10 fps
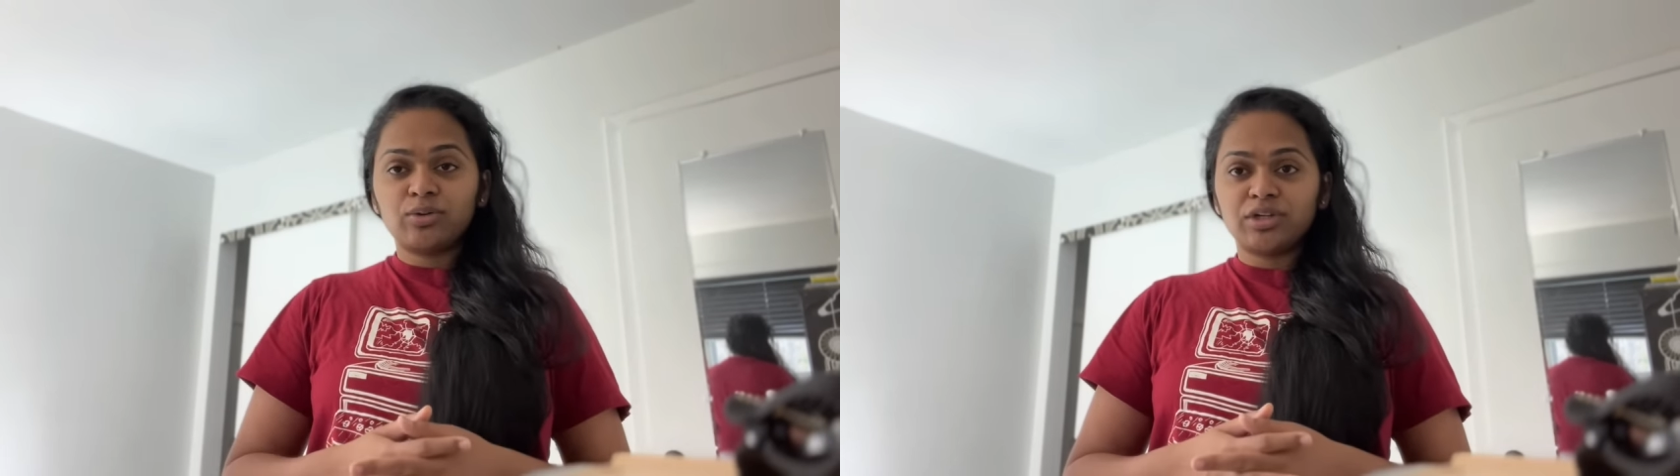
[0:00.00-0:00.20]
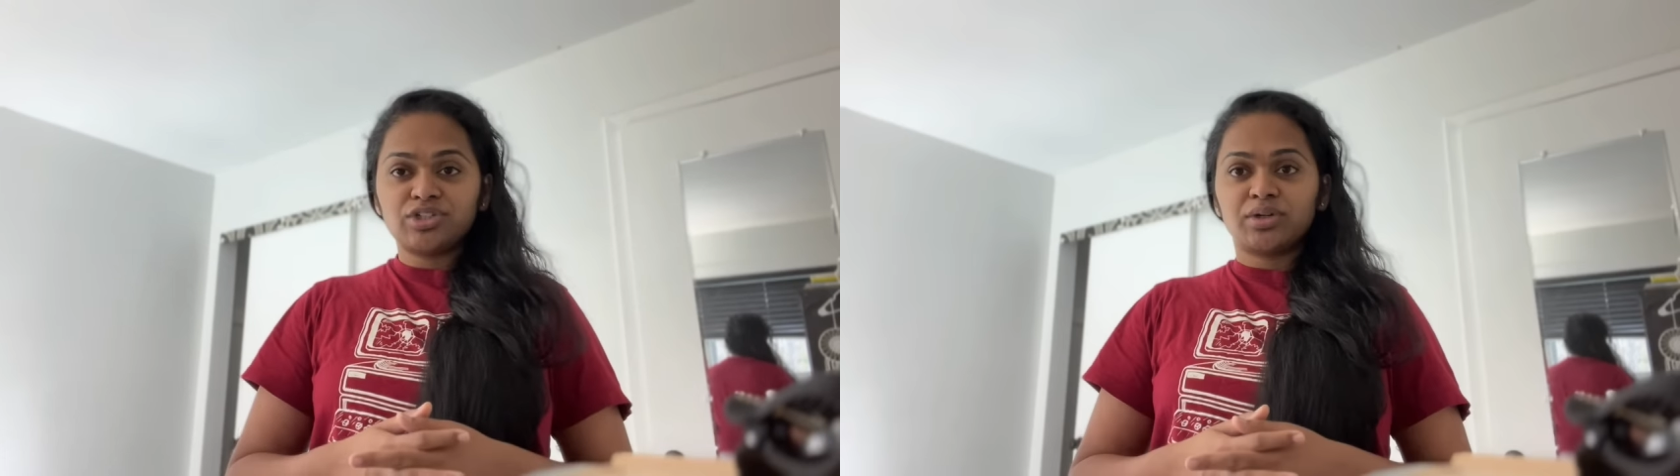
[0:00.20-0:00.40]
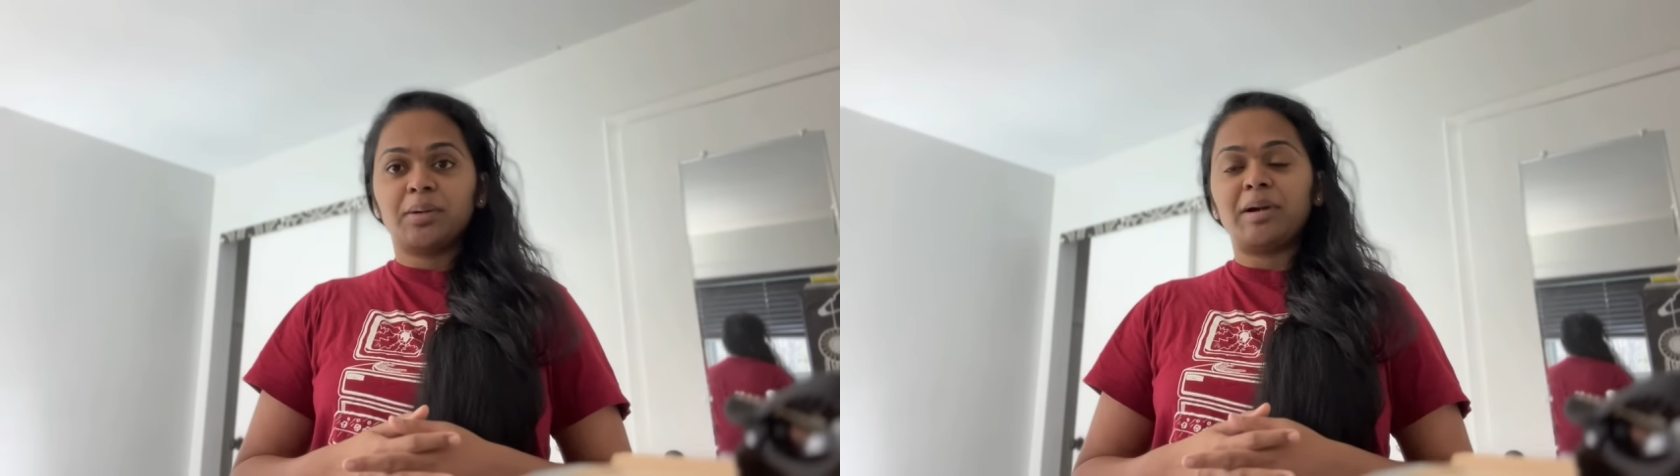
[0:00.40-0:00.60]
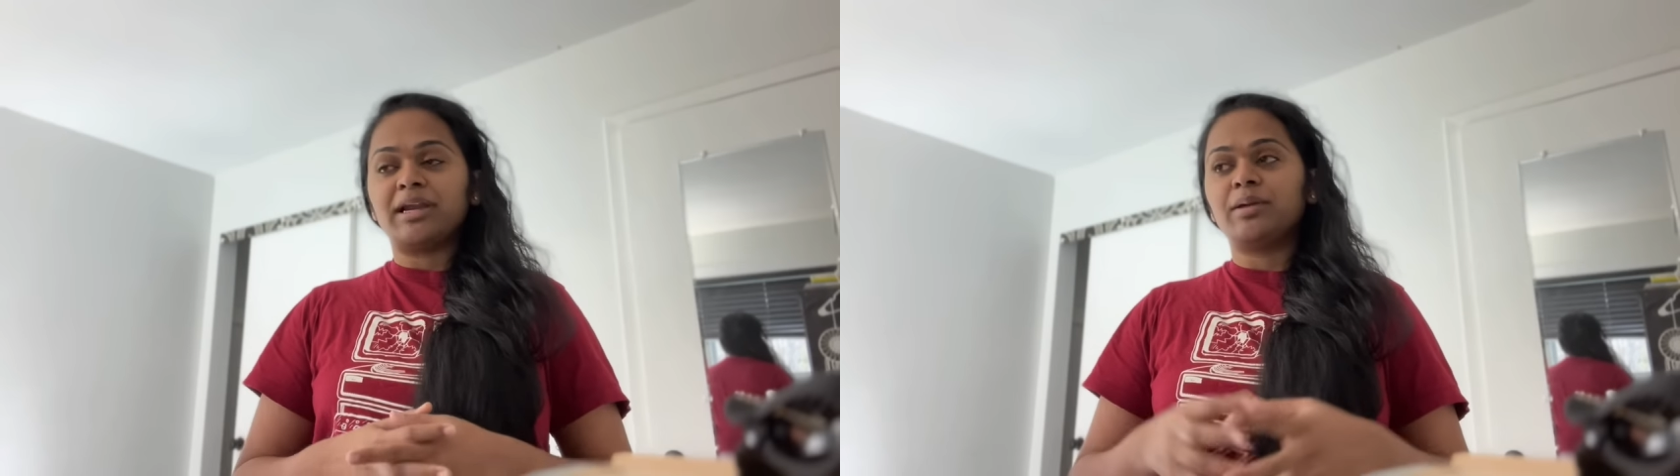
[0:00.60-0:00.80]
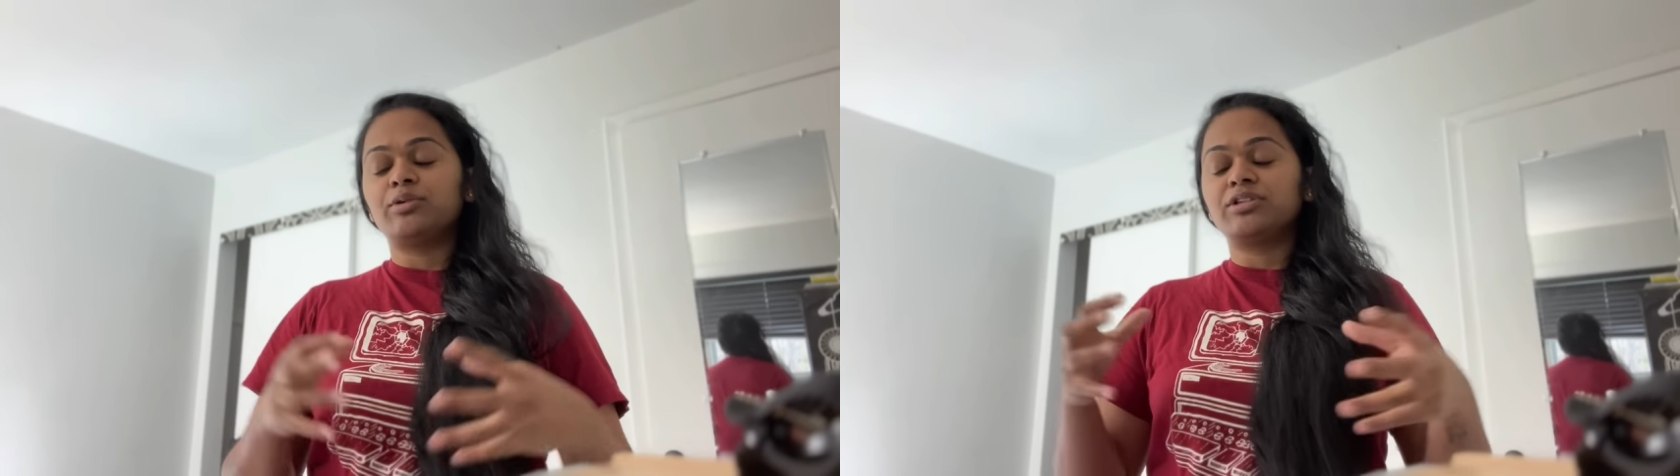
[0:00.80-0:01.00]
గురించి కూడా
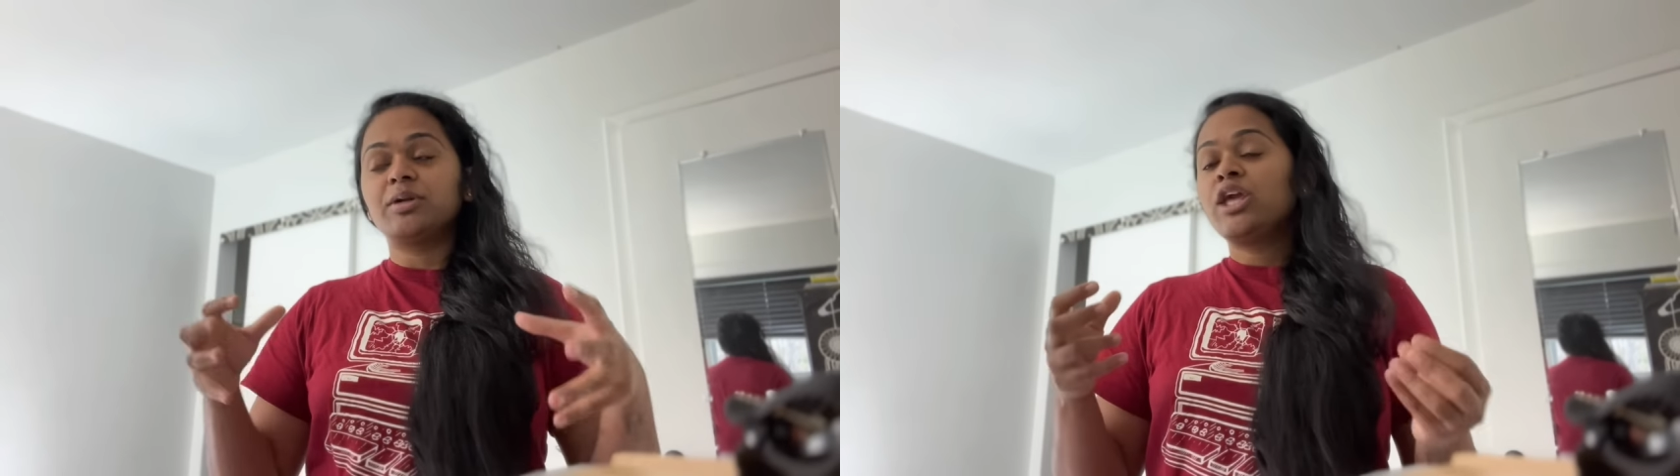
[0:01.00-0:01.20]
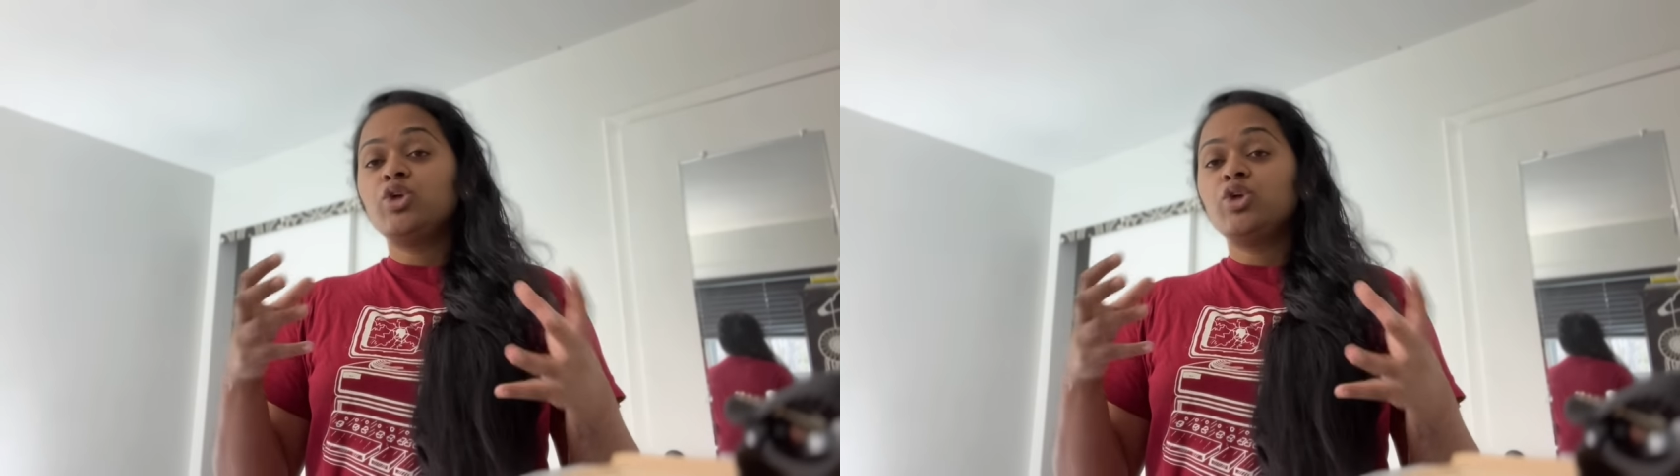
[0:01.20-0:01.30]
మాట్లాడబోతున్నాను